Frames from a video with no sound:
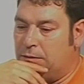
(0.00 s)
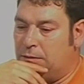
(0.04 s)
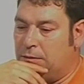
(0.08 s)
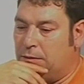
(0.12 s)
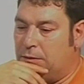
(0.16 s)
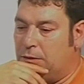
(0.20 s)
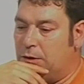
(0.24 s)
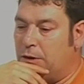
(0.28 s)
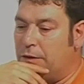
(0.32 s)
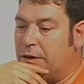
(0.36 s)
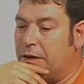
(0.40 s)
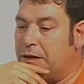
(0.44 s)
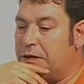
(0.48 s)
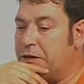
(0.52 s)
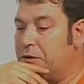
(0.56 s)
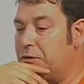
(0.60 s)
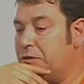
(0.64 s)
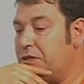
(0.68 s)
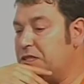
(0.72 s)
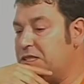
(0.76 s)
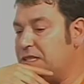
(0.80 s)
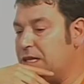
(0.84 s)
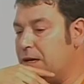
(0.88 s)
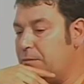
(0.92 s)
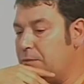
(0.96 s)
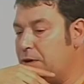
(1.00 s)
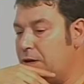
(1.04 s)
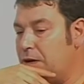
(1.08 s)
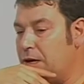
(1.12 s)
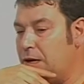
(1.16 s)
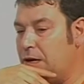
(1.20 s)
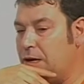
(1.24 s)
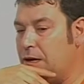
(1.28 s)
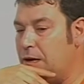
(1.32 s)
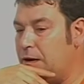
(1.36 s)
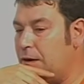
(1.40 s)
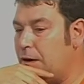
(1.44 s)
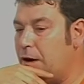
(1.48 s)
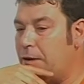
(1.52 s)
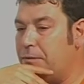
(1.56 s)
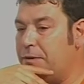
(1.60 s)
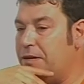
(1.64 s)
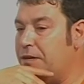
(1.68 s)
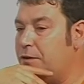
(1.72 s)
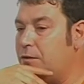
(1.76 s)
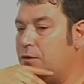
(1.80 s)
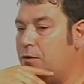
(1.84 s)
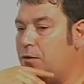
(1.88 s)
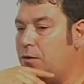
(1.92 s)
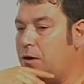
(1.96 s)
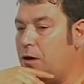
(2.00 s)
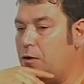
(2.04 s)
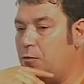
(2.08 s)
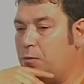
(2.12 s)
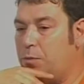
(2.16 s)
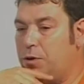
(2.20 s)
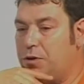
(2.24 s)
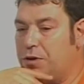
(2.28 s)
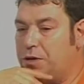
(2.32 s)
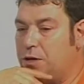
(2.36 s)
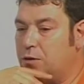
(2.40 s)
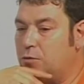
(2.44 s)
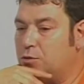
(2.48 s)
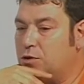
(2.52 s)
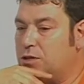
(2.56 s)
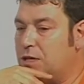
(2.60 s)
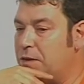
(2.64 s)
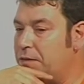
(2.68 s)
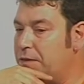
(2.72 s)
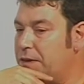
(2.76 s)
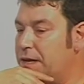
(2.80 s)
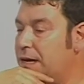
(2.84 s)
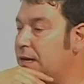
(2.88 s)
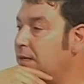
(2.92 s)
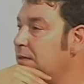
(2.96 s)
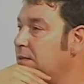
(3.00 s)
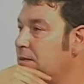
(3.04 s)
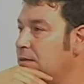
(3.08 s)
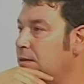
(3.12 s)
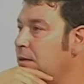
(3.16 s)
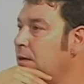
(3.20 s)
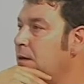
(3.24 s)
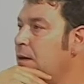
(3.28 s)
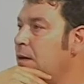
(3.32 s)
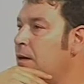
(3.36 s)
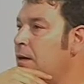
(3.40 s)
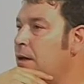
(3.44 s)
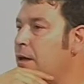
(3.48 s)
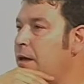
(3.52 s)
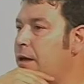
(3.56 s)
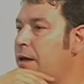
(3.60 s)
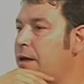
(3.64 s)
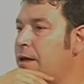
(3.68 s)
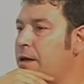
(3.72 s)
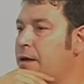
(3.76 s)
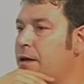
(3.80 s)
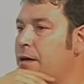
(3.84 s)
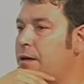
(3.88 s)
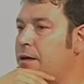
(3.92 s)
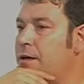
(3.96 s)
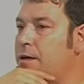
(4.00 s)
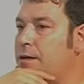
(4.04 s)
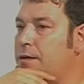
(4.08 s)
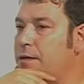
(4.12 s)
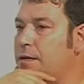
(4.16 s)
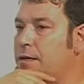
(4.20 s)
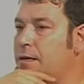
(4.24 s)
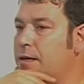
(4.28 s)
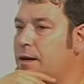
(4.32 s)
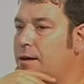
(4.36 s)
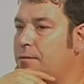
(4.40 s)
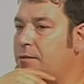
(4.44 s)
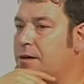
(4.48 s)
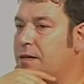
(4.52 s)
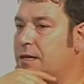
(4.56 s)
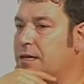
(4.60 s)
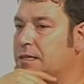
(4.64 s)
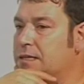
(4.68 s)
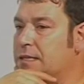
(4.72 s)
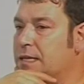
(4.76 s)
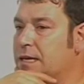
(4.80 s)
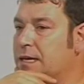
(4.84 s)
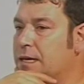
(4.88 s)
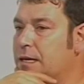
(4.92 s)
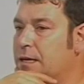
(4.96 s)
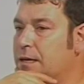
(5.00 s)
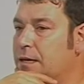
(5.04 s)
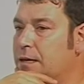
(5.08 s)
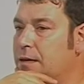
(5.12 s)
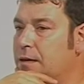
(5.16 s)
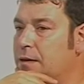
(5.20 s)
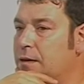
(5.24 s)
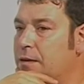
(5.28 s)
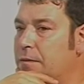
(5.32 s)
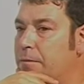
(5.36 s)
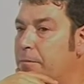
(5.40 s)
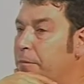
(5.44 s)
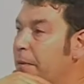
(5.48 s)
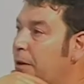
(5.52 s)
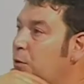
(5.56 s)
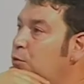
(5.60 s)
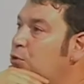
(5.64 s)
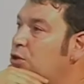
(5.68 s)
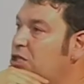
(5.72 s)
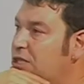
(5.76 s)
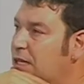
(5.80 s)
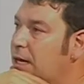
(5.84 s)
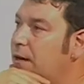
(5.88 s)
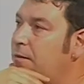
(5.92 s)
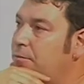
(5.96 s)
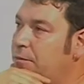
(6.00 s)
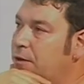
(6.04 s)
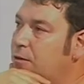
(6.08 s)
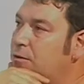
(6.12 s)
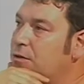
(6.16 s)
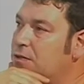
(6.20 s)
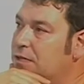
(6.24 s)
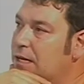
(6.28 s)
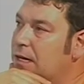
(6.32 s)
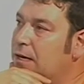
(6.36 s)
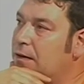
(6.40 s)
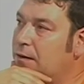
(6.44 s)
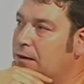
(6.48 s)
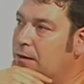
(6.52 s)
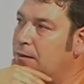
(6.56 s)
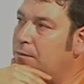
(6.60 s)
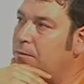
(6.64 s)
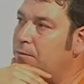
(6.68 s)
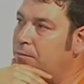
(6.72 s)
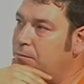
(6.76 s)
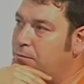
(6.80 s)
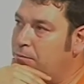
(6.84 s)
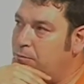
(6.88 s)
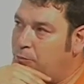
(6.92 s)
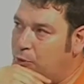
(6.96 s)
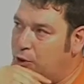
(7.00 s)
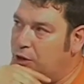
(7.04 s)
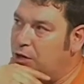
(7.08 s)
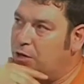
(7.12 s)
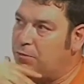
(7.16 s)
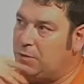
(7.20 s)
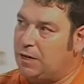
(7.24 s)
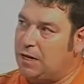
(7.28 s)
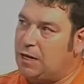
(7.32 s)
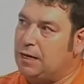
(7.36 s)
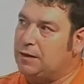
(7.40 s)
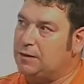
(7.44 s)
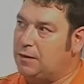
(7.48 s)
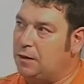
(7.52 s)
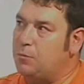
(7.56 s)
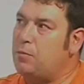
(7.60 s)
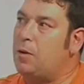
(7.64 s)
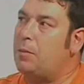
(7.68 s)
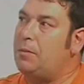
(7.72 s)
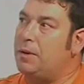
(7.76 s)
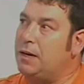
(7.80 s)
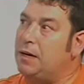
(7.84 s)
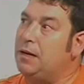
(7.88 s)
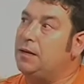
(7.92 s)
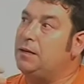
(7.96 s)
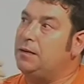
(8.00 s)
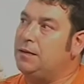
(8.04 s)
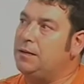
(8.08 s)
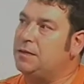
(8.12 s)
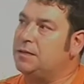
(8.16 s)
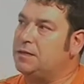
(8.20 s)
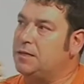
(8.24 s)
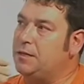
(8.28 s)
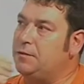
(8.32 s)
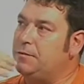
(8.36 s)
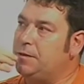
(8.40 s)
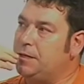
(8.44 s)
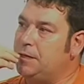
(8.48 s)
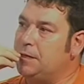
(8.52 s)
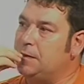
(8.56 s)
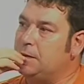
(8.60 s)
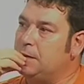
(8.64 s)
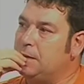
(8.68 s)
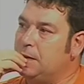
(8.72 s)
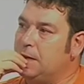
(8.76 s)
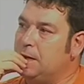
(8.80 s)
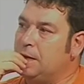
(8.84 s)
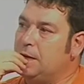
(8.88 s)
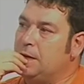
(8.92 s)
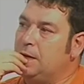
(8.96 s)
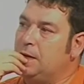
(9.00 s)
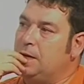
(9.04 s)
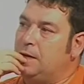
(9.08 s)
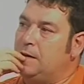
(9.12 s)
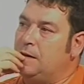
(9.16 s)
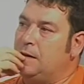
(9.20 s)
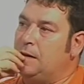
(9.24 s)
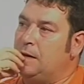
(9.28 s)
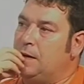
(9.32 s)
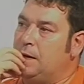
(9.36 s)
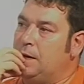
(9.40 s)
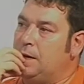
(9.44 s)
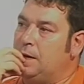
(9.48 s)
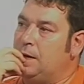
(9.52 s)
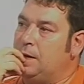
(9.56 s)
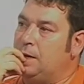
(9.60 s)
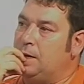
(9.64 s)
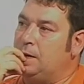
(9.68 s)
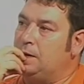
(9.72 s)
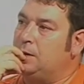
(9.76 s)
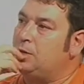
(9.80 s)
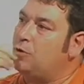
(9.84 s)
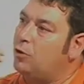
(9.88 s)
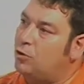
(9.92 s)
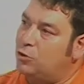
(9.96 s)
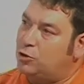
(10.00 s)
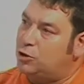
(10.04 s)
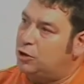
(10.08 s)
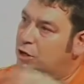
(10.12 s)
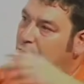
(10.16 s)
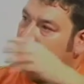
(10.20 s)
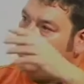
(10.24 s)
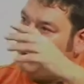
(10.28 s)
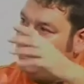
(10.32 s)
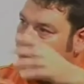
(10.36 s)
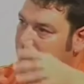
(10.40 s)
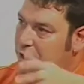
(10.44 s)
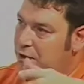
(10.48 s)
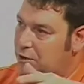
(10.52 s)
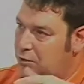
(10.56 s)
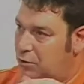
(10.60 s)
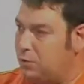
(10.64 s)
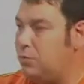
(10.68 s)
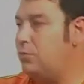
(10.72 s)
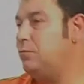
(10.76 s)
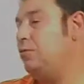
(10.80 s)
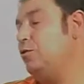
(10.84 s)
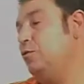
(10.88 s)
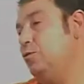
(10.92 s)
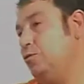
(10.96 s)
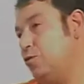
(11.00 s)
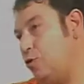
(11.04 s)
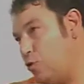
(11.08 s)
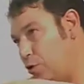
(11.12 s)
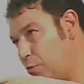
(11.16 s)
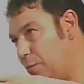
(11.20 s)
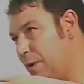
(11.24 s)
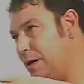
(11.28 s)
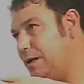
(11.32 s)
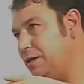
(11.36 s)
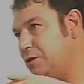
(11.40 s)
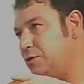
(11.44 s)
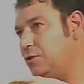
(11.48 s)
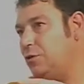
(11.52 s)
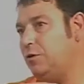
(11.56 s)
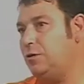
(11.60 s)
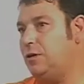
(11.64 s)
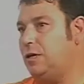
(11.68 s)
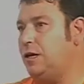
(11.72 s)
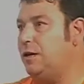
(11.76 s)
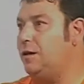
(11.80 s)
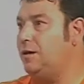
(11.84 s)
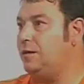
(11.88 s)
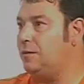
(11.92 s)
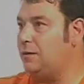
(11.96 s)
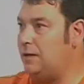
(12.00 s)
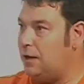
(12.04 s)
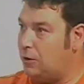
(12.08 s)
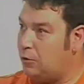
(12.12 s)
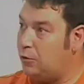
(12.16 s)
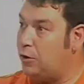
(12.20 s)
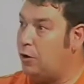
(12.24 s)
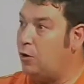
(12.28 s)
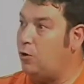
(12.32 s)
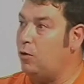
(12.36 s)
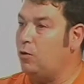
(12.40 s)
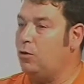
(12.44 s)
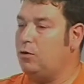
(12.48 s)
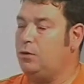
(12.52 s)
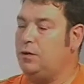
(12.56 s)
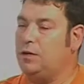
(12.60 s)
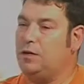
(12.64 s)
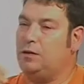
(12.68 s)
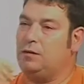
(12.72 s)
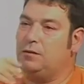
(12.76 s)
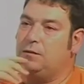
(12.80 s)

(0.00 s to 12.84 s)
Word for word: lo de guionista me ha venido dado por circunstancias eh, y la verdad es que me cuesta, me cuesta ponerme delante el papel y escribir eh, todos los guiones con, junto con Marisol de, del Oregón